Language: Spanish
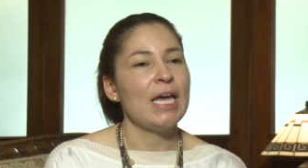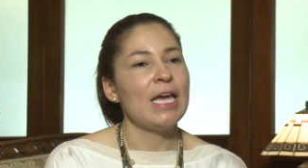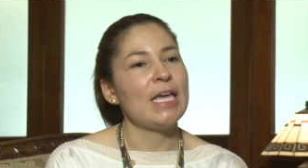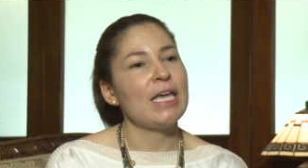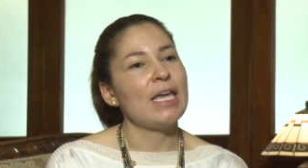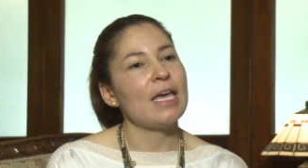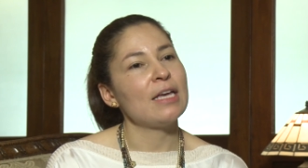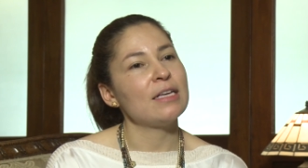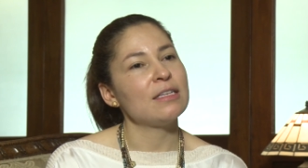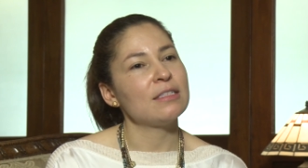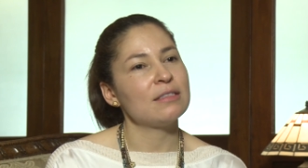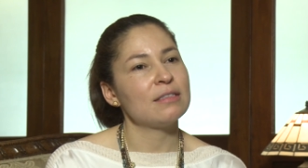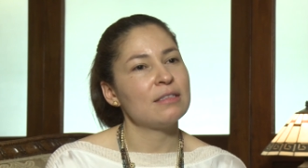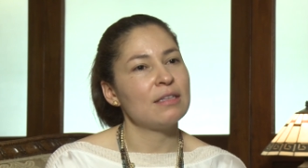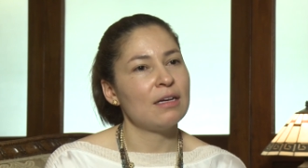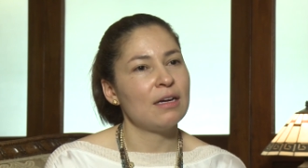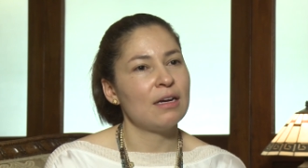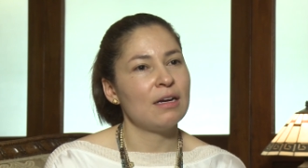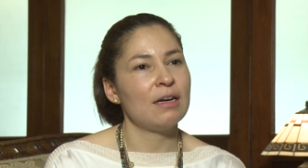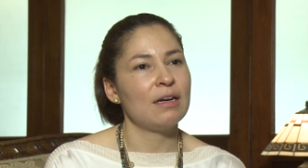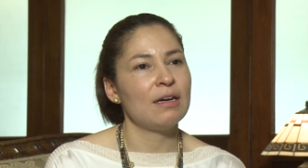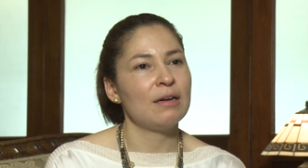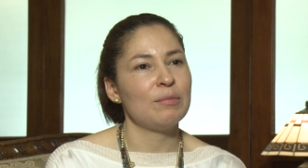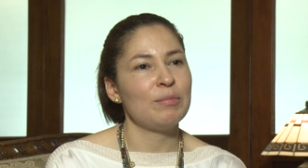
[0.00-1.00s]
Y
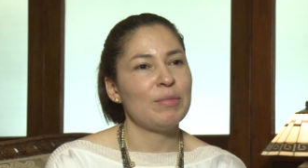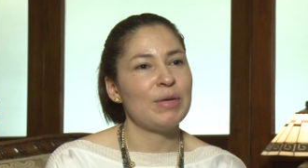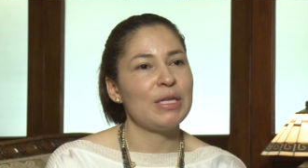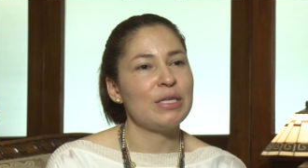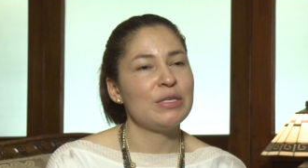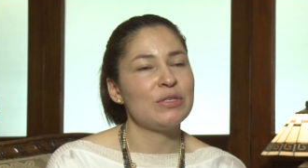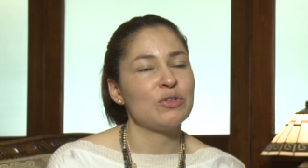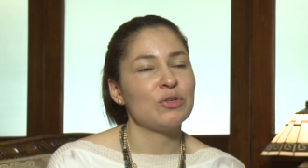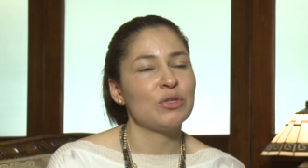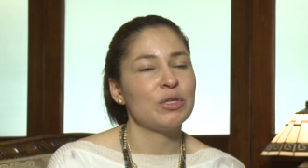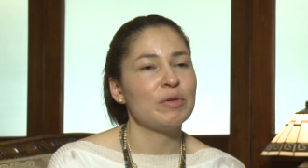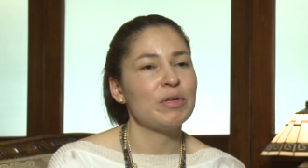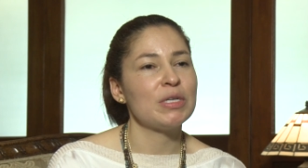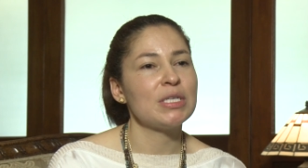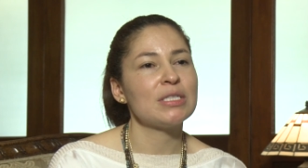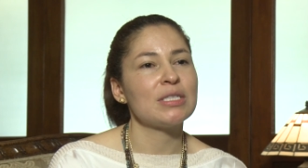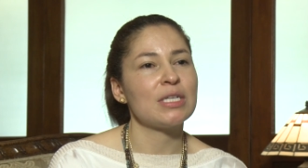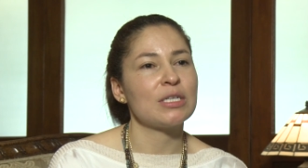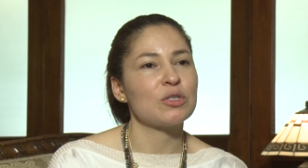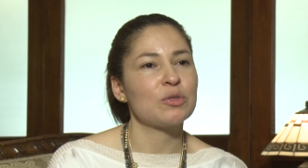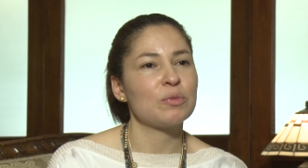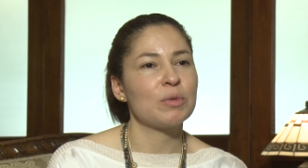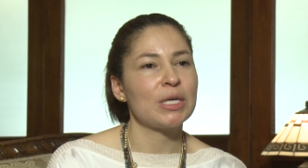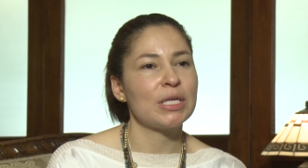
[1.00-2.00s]
esta medición de
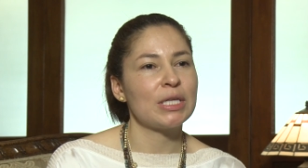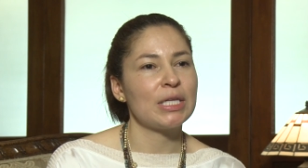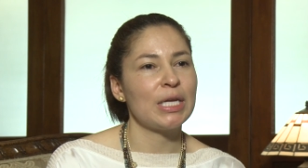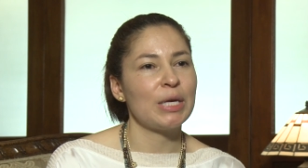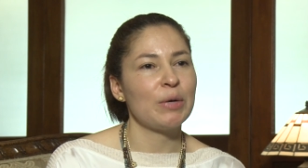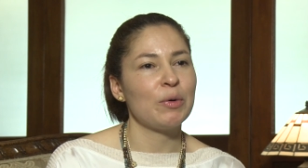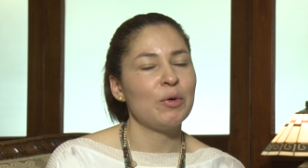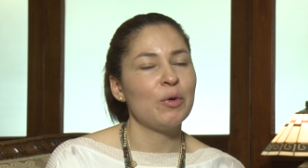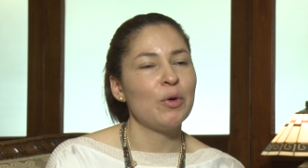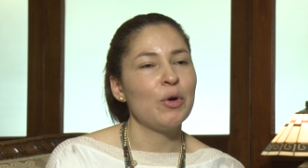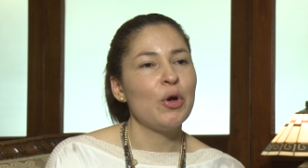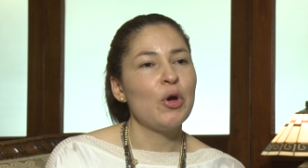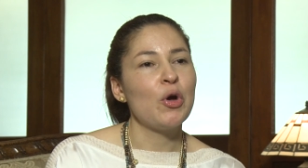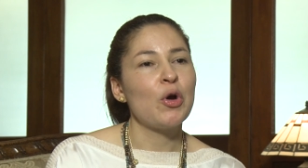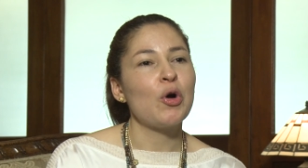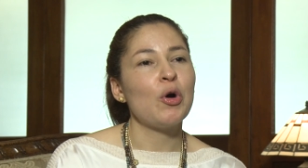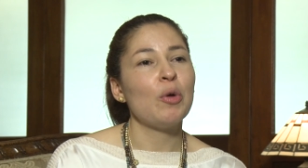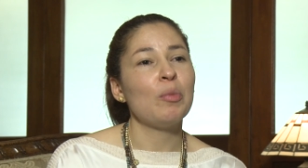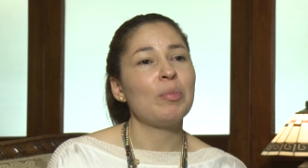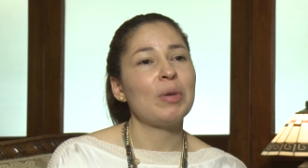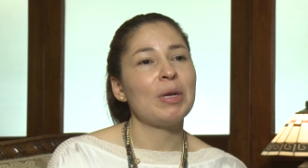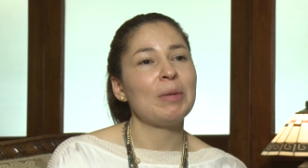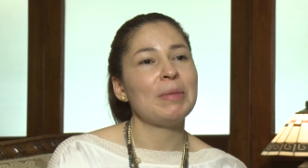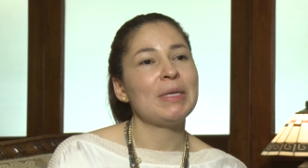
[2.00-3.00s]
bienestar subjetivo
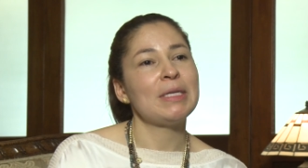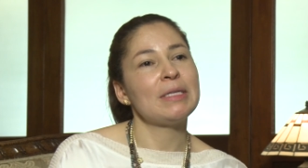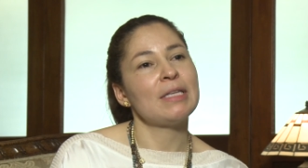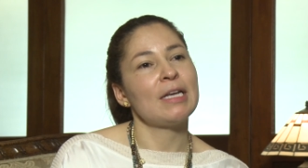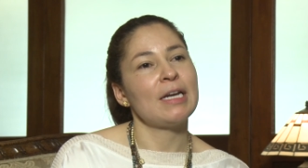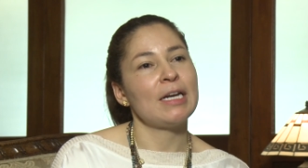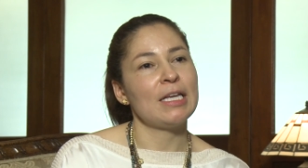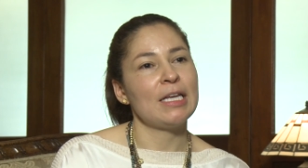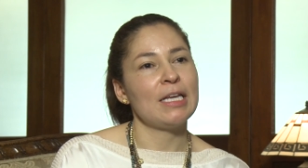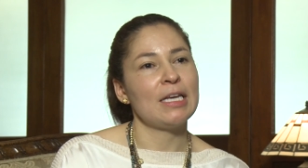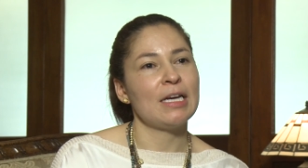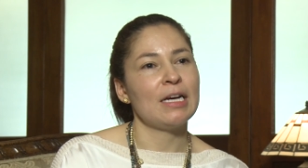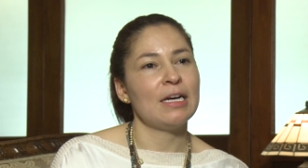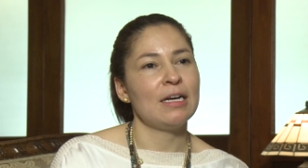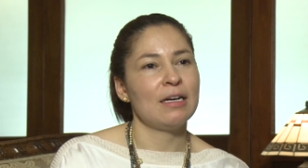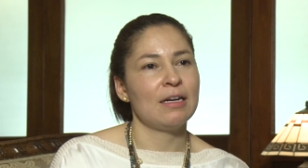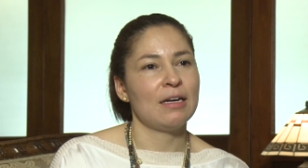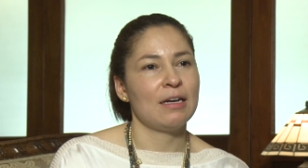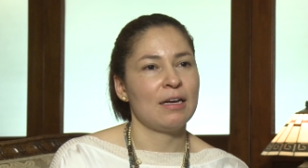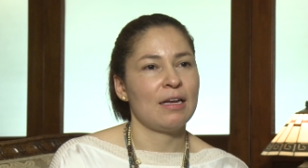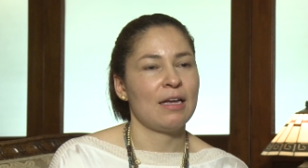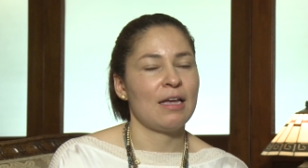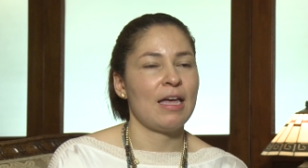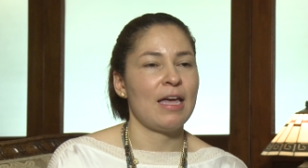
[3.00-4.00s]
complementaría
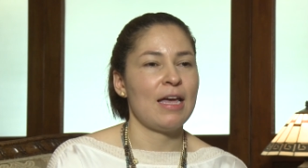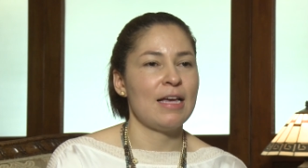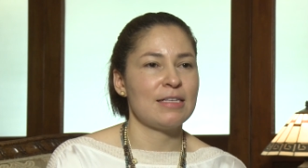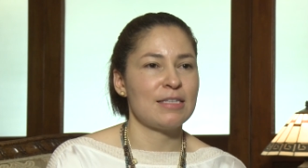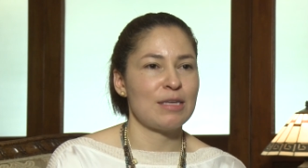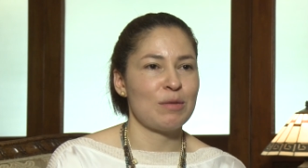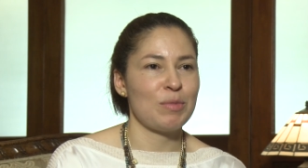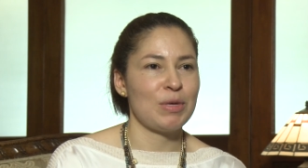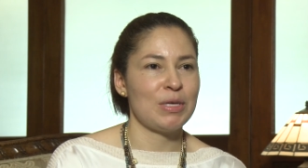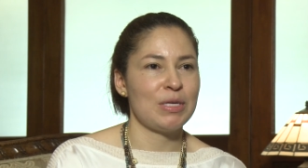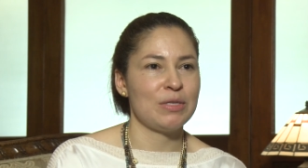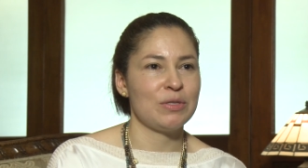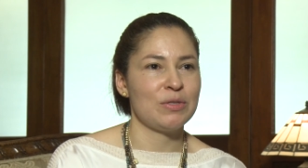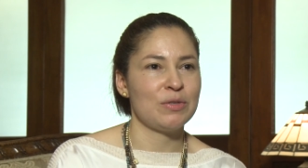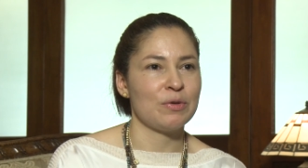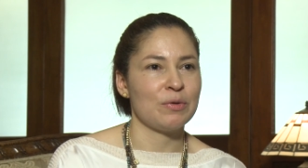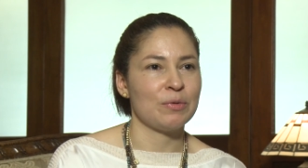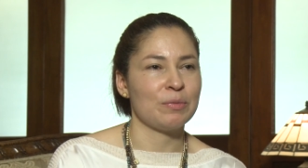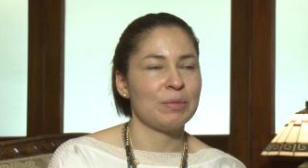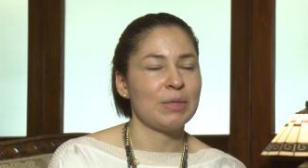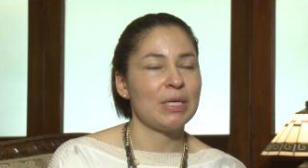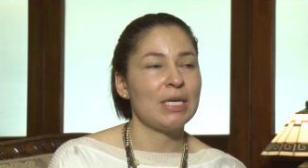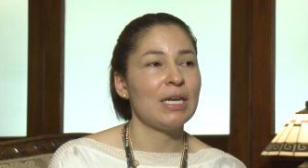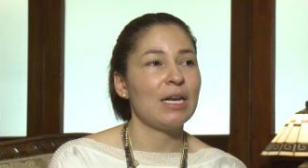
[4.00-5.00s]
esa
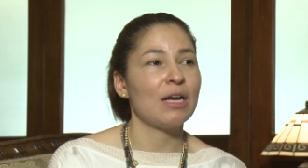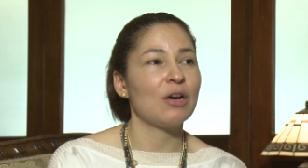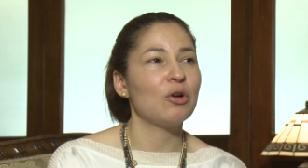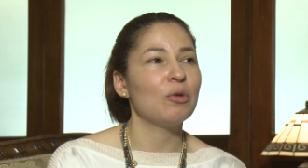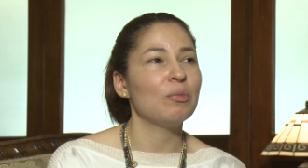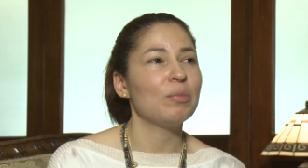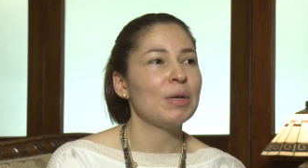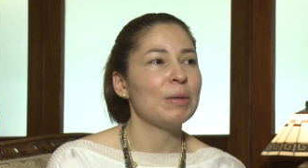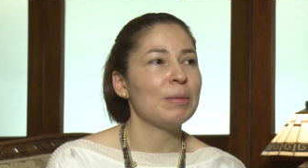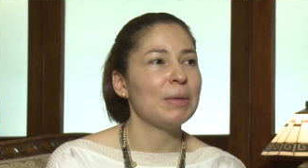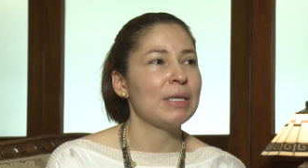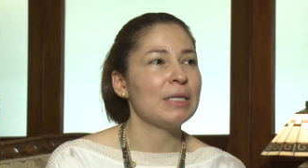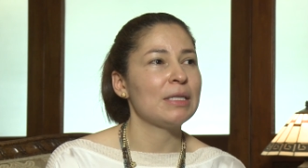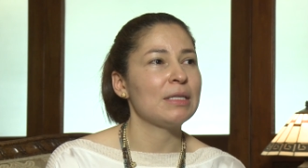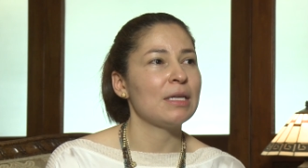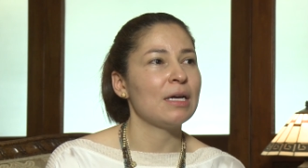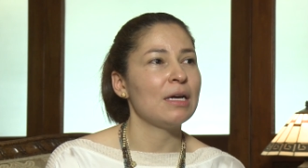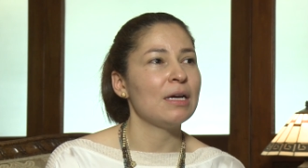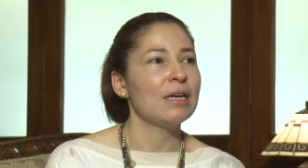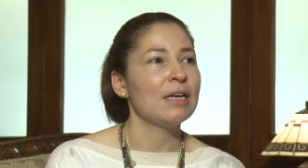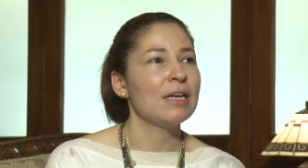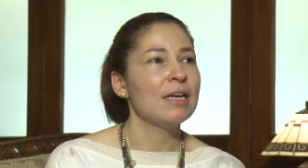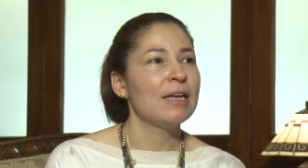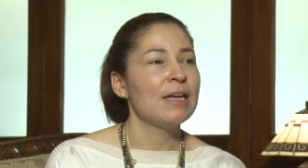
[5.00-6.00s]
medición y la
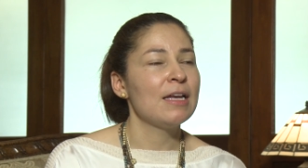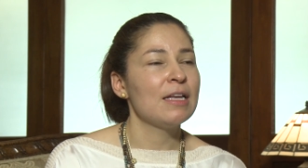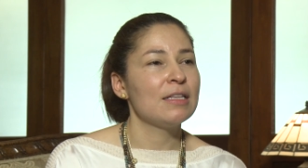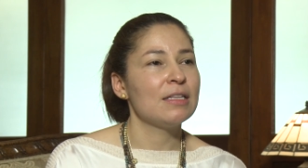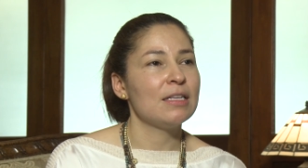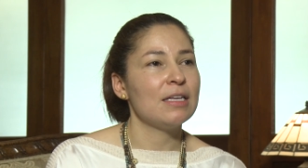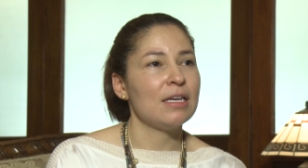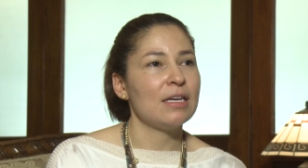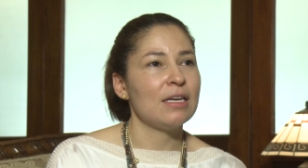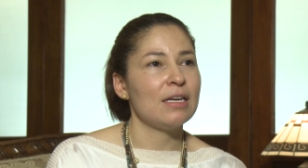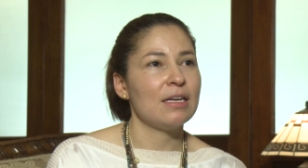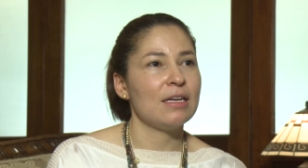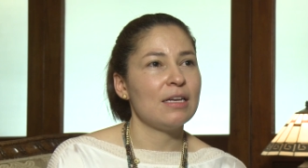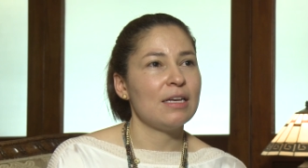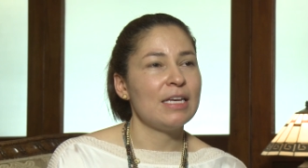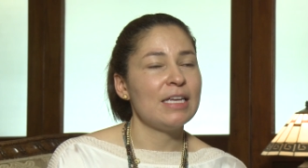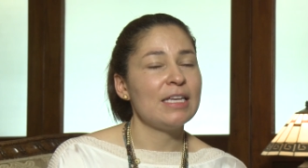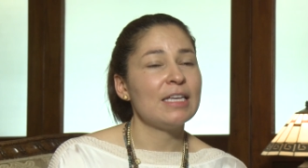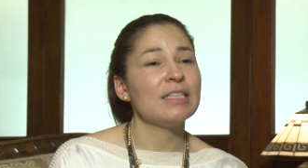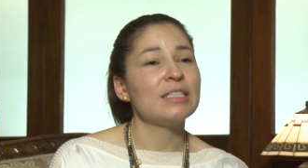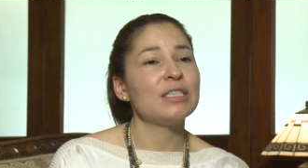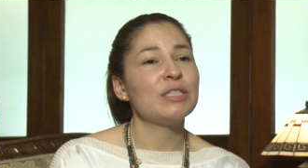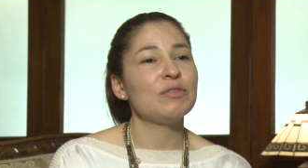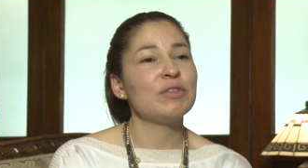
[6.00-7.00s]
complementa
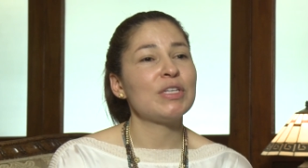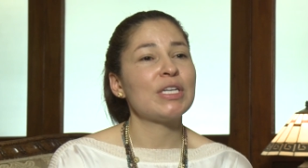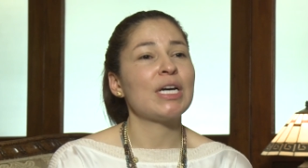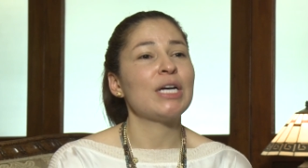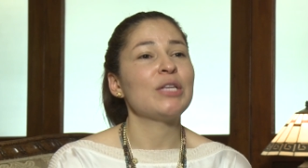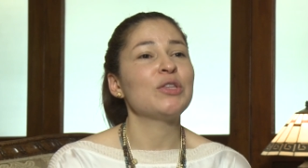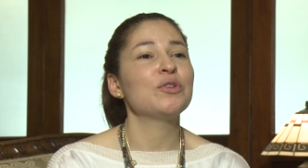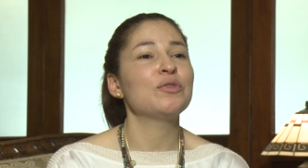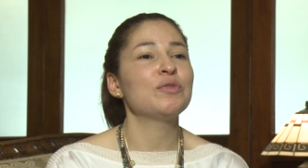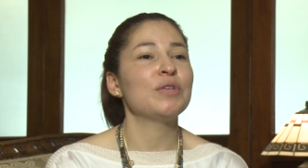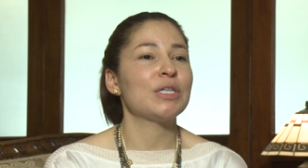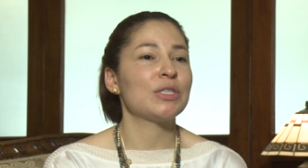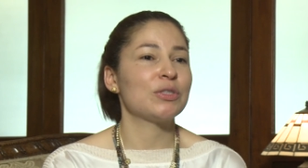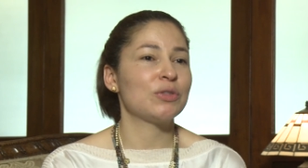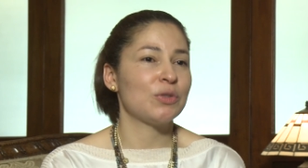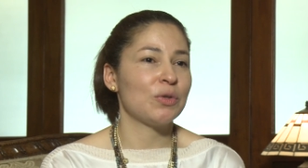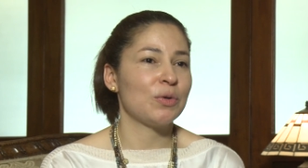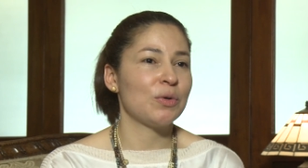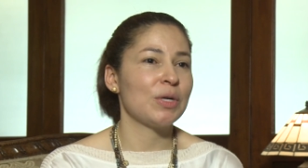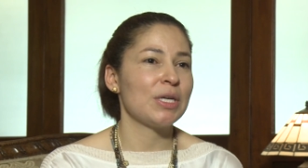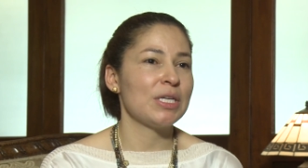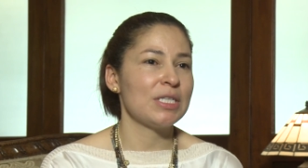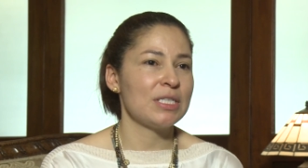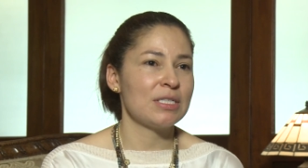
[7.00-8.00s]
identificando
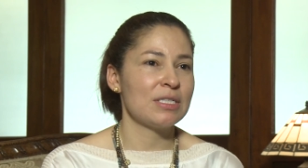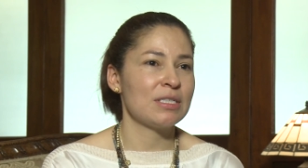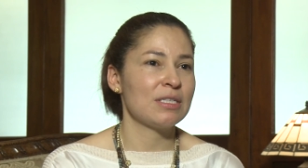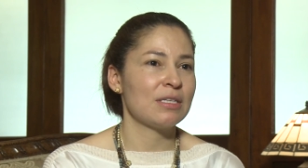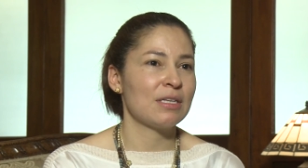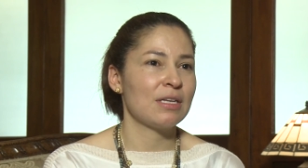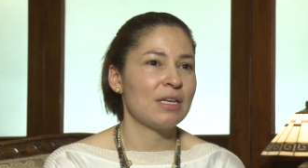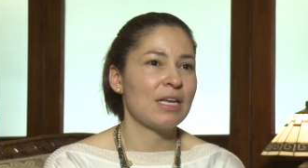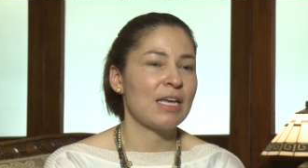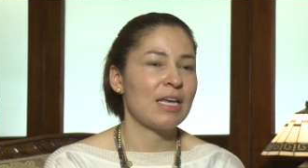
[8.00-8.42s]
factores